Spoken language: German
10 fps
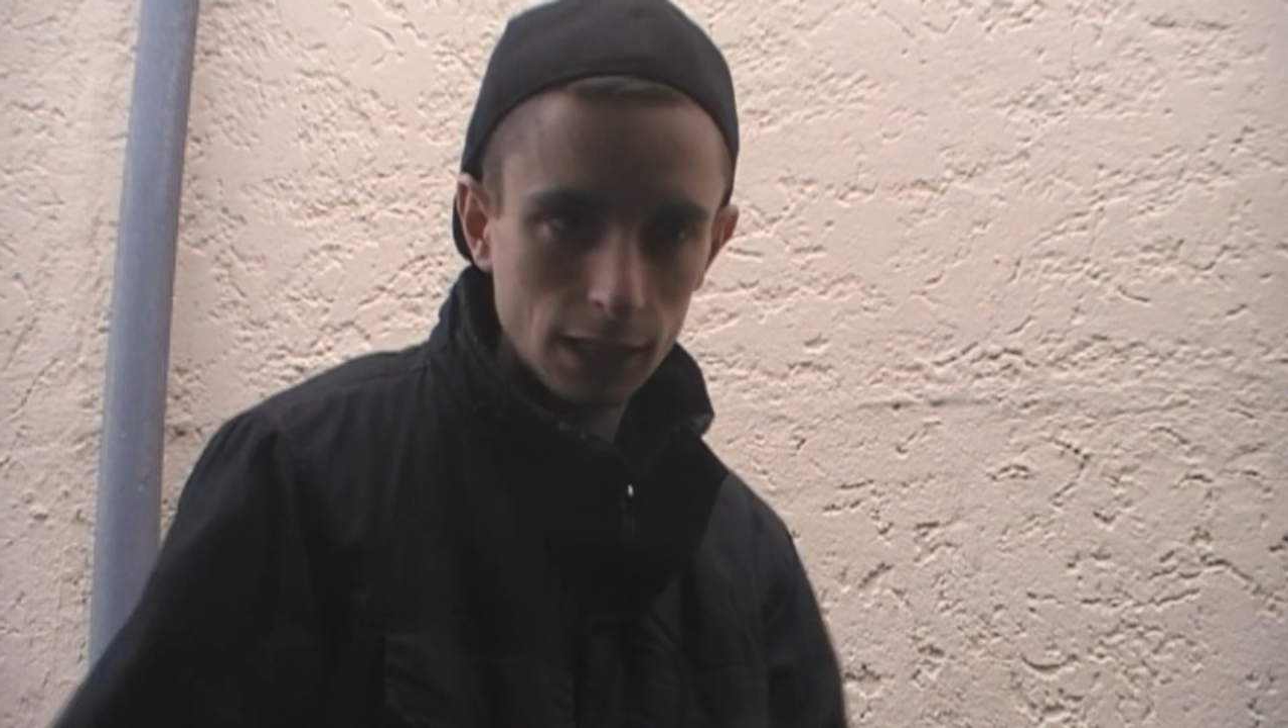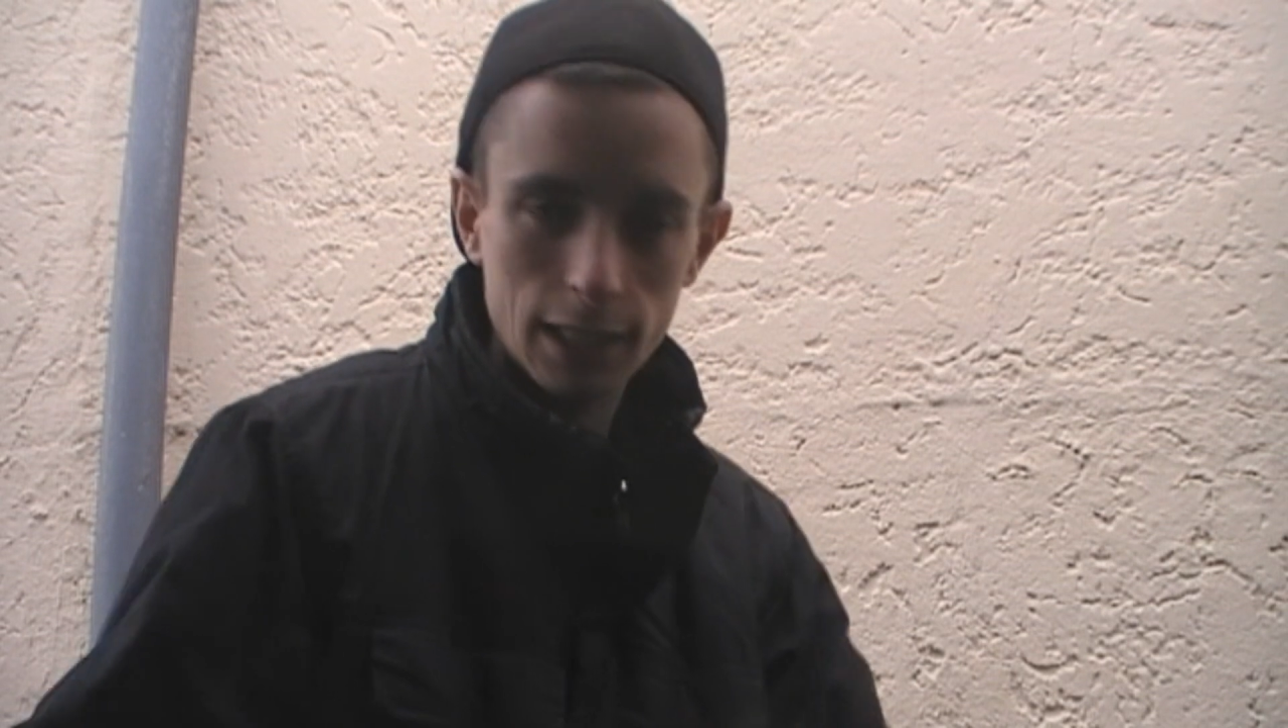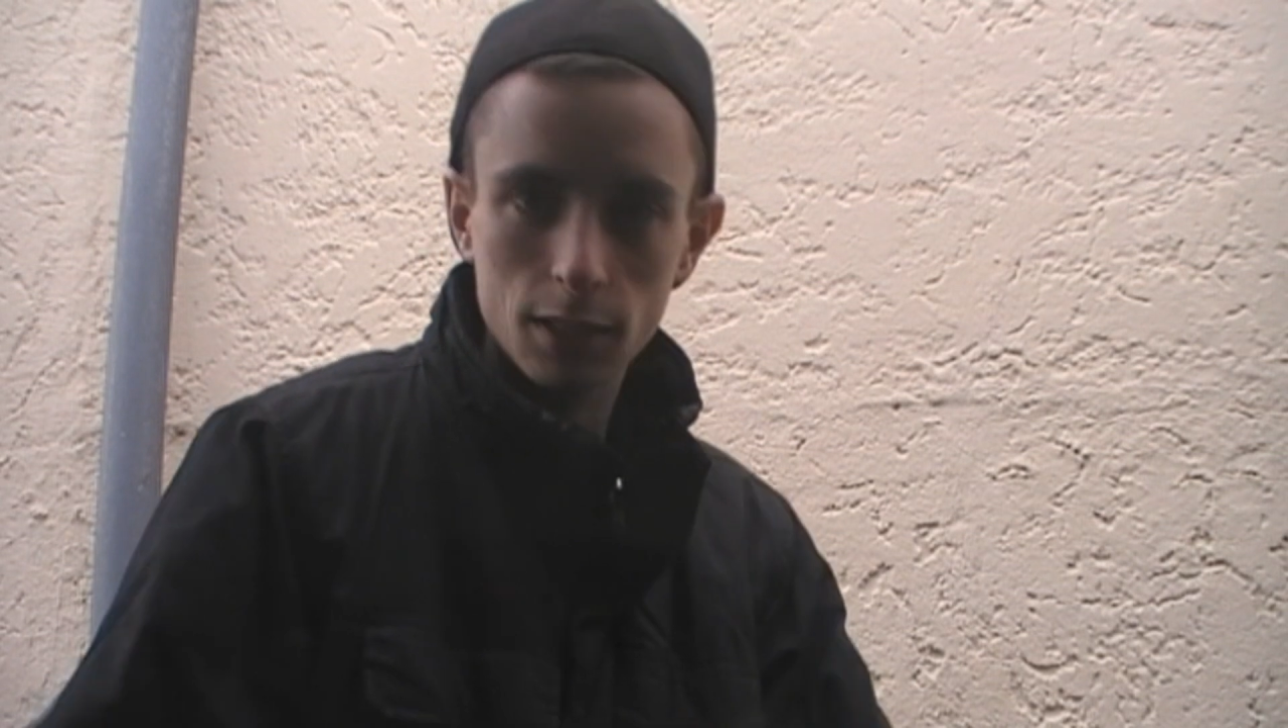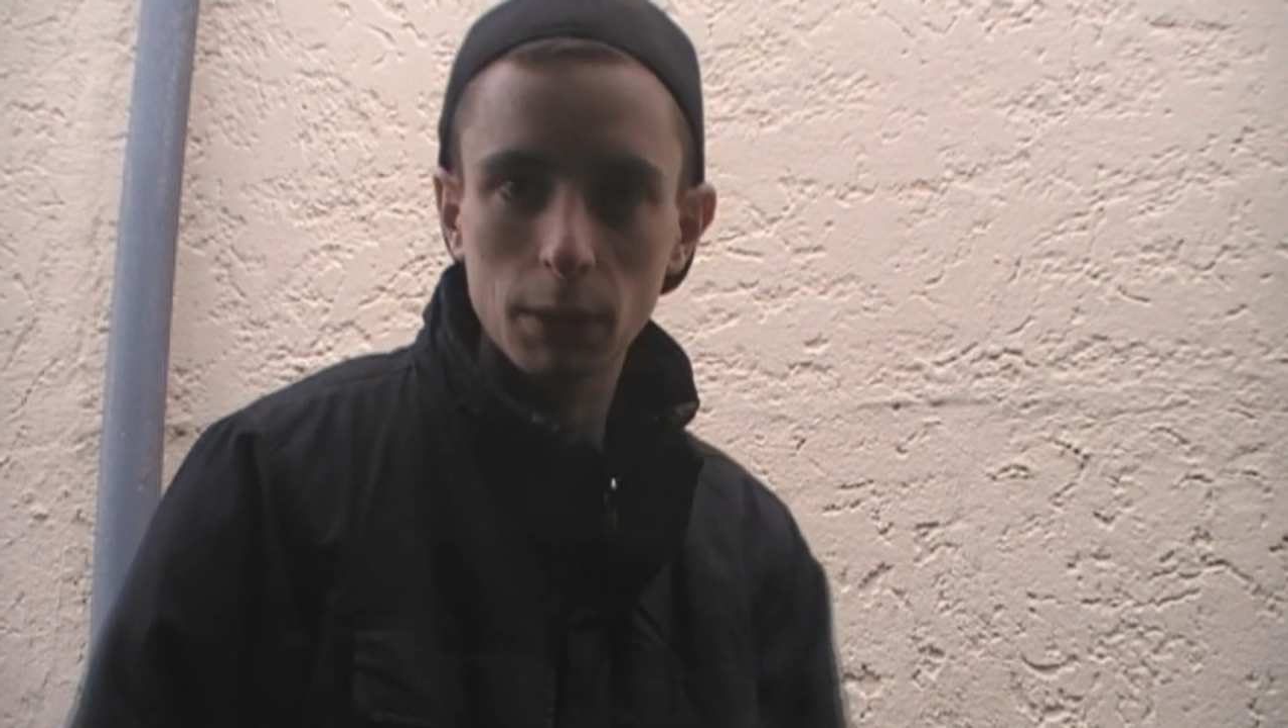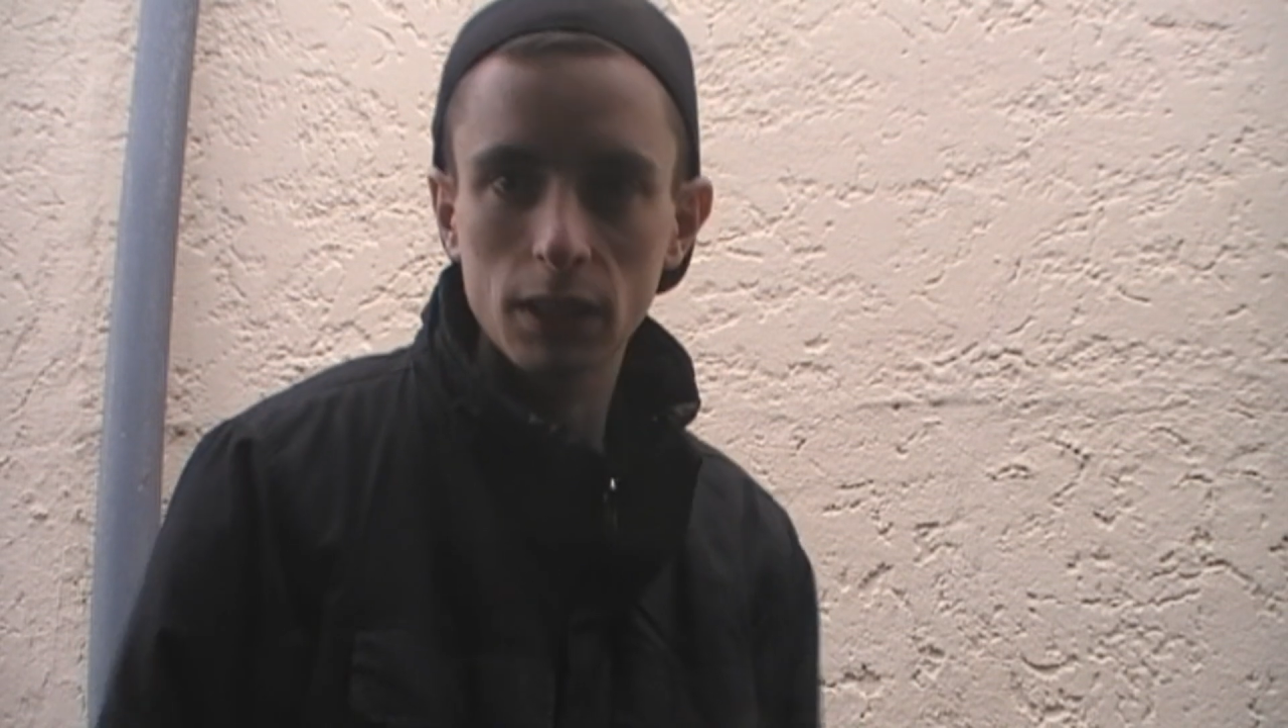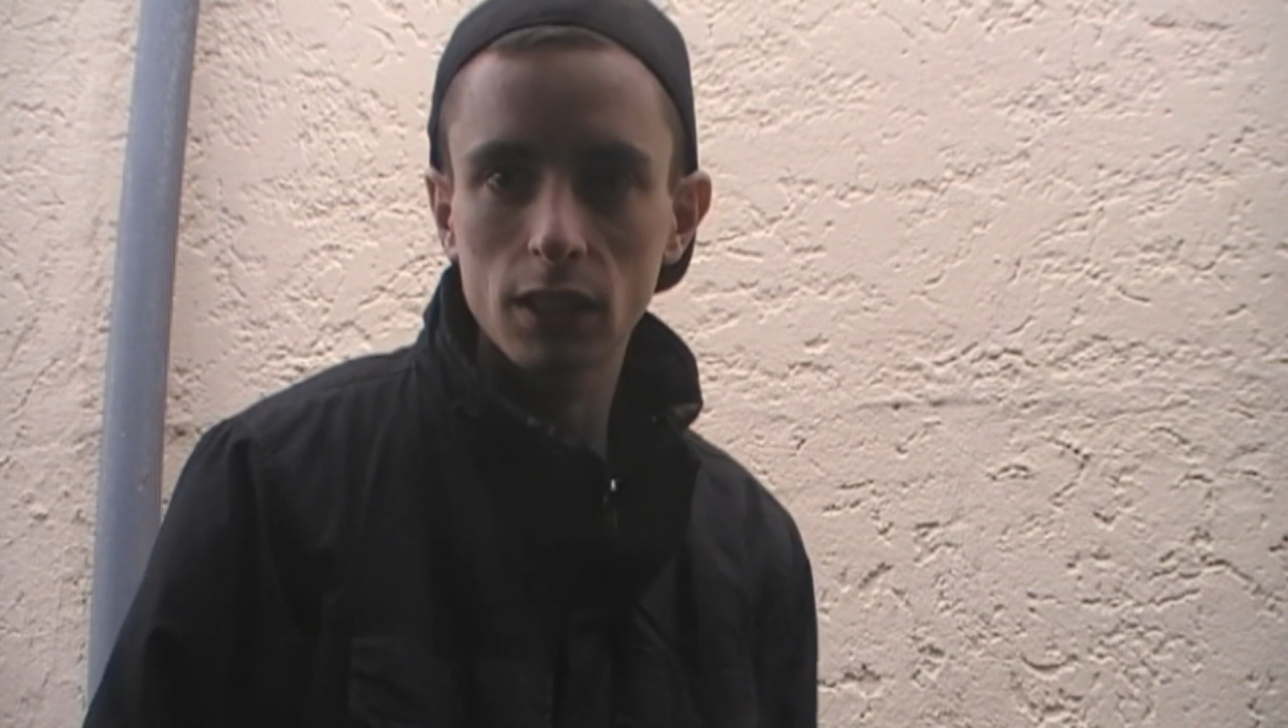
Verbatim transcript: die letzten paar